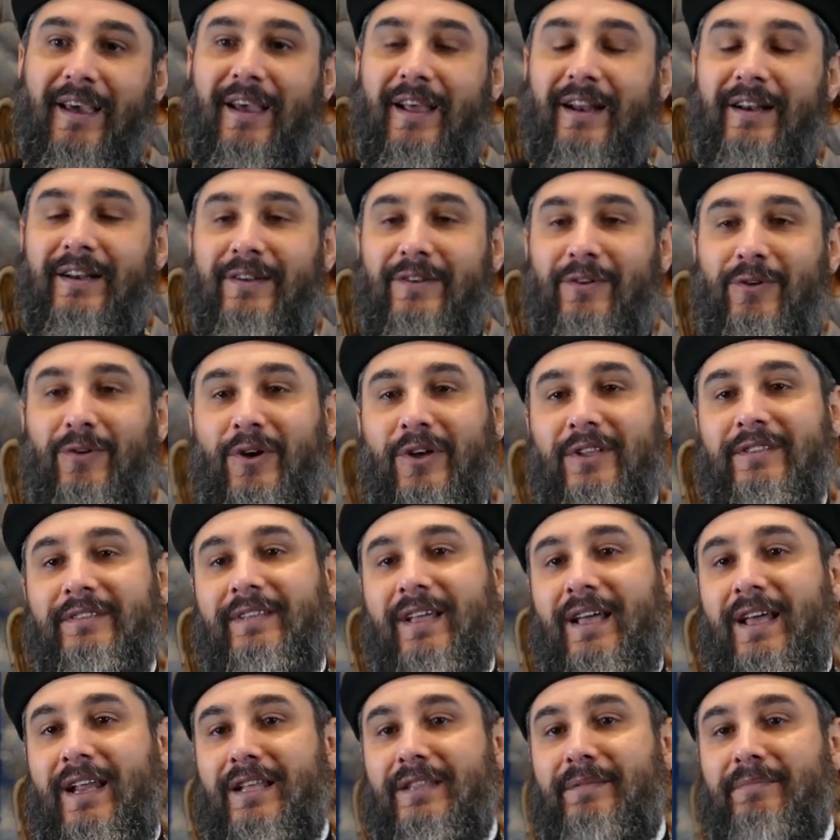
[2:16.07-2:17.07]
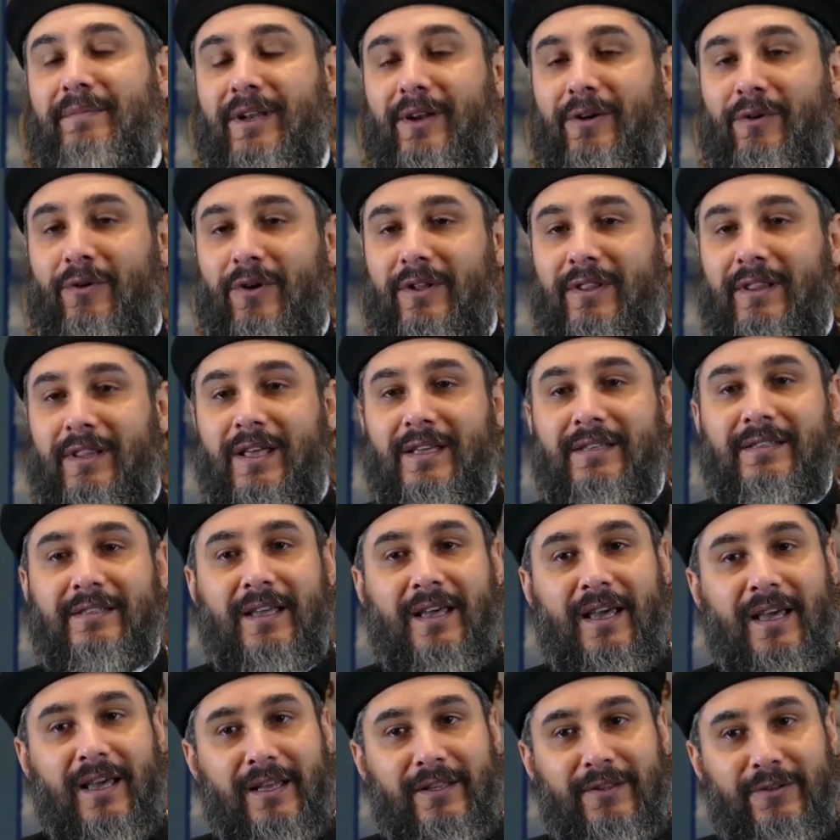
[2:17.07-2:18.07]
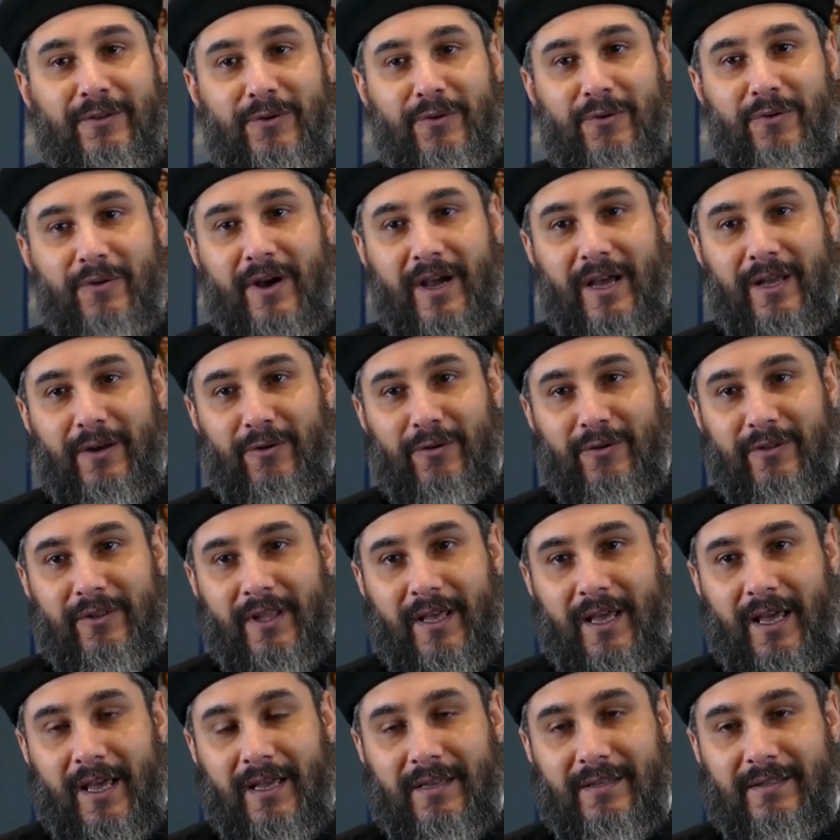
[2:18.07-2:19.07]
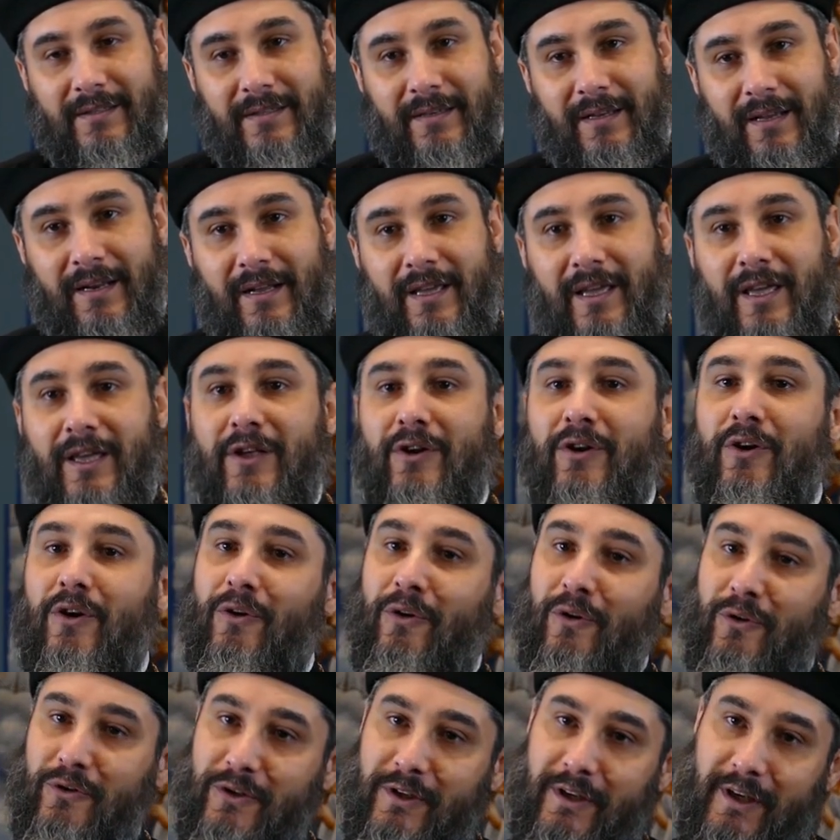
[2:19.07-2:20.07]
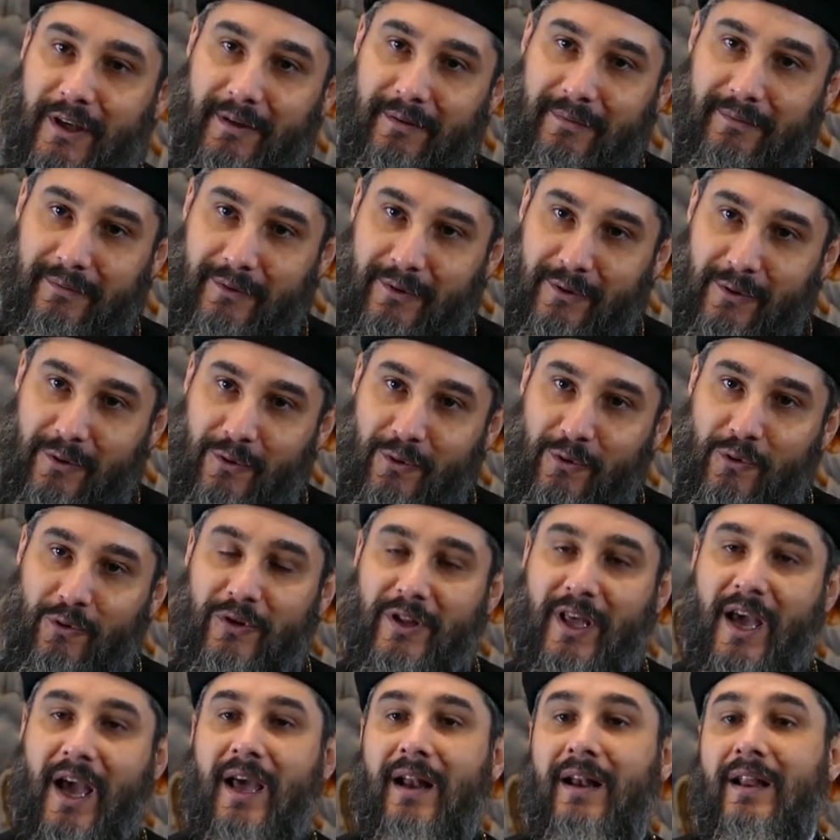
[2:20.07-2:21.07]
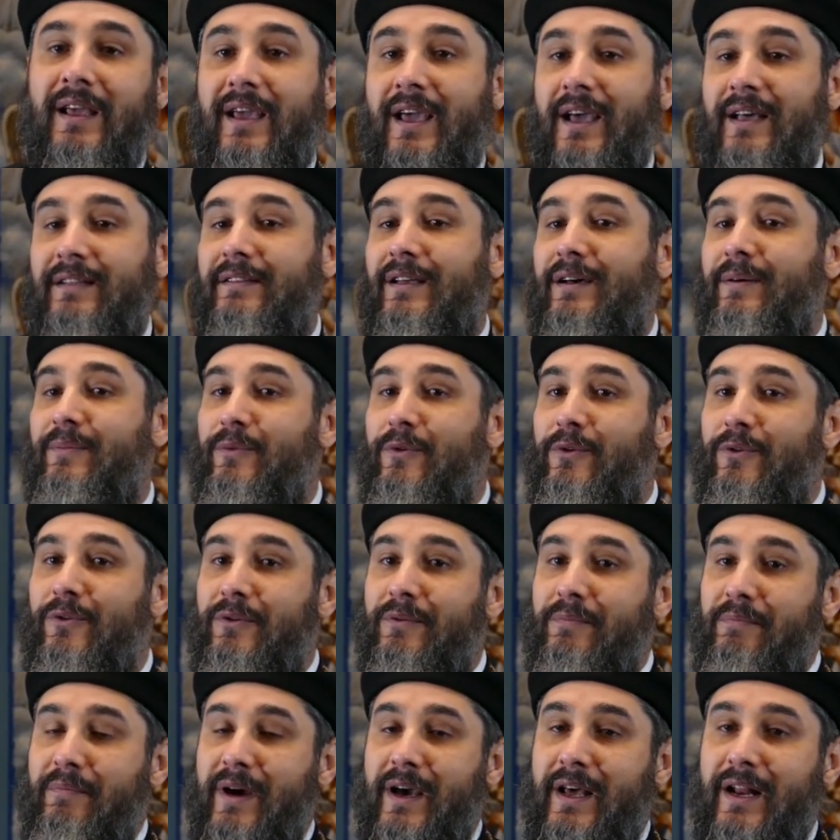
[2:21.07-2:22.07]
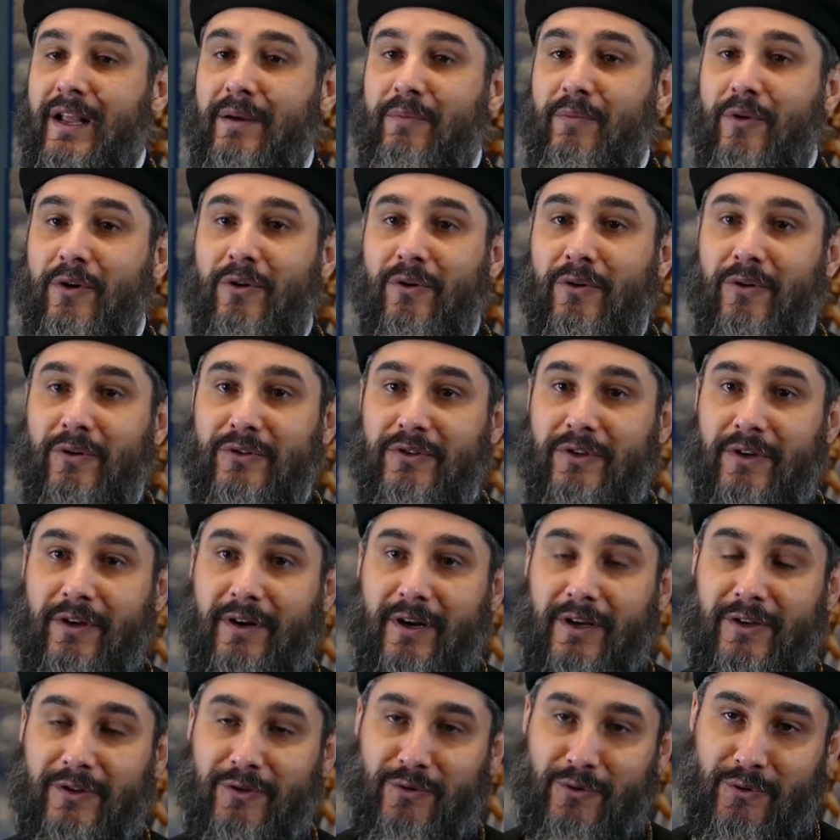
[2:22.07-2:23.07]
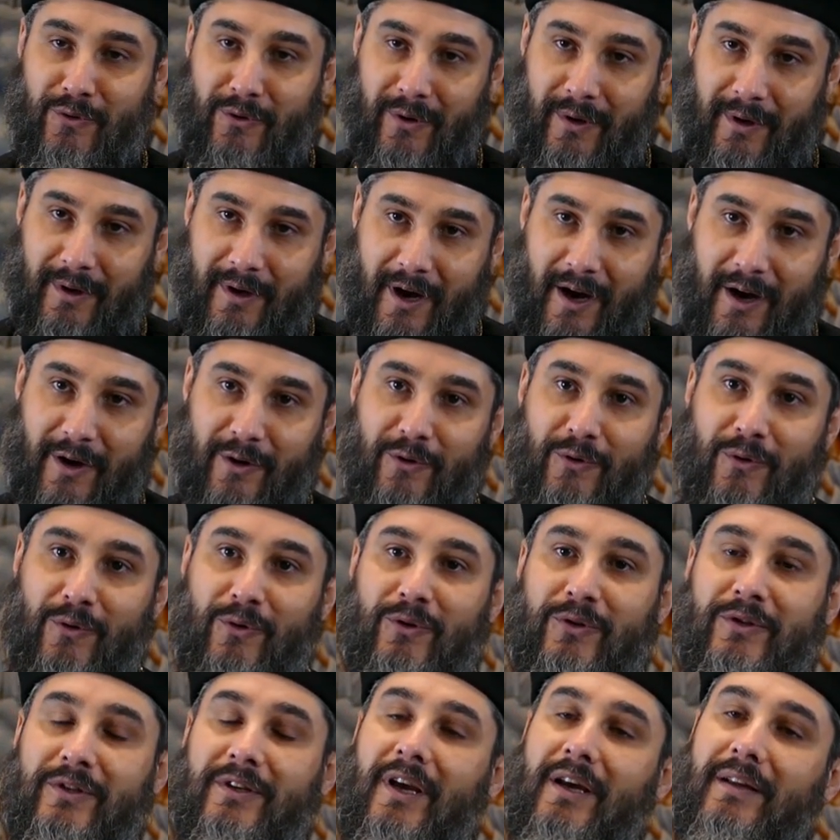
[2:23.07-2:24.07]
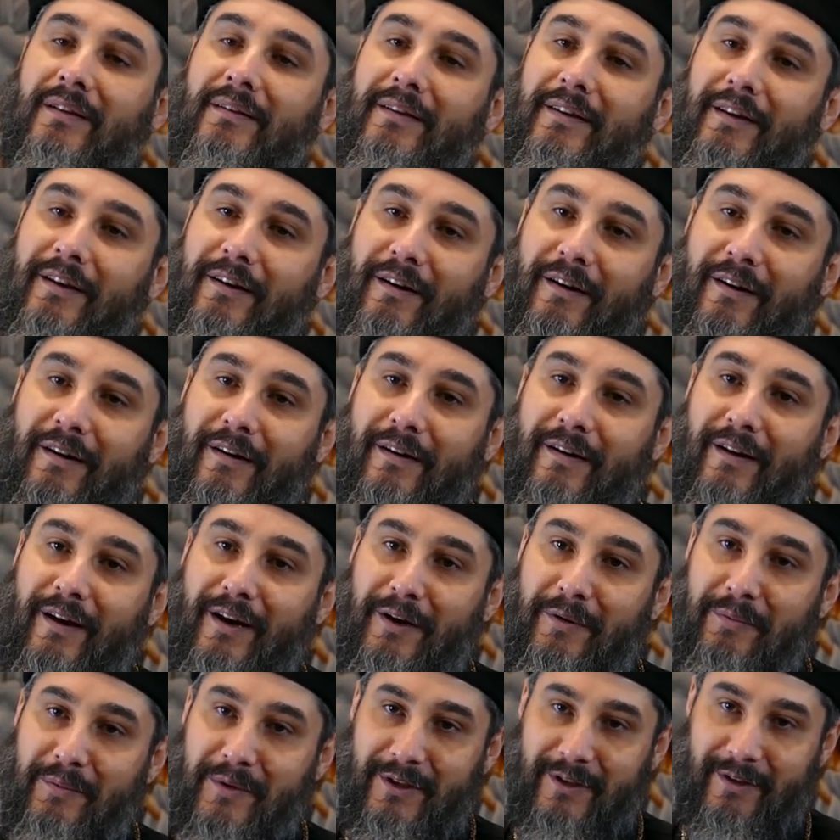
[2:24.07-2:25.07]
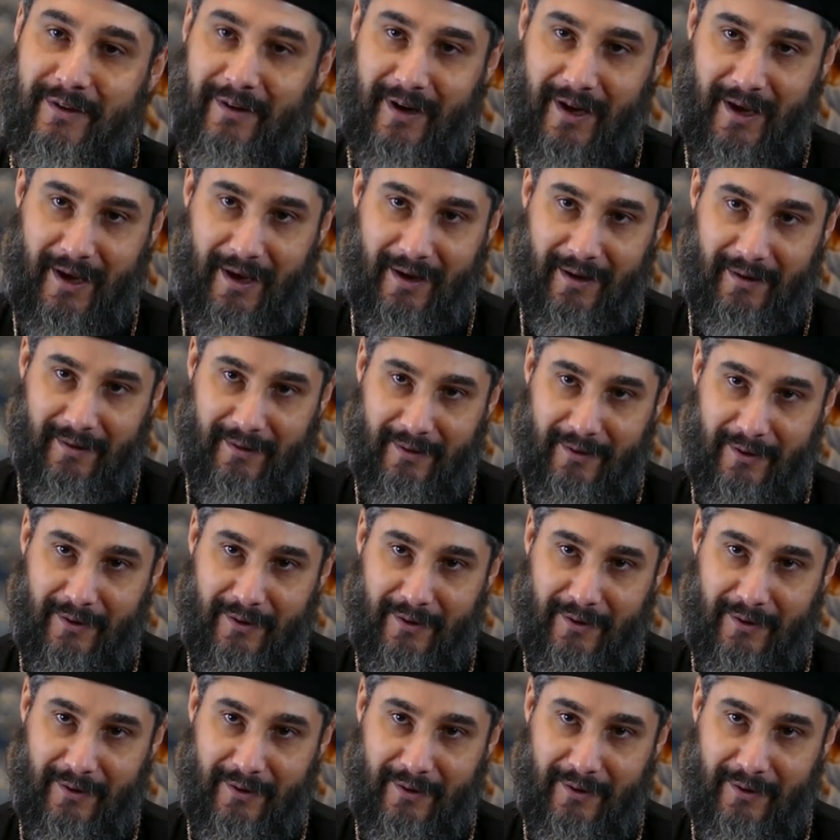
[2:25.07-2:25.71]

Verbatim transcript: النوع الثالث من القداسات هو القداس الكيرلوسي وده اللي كتبه ماري مرقس الرسول كاروز الديار المصرية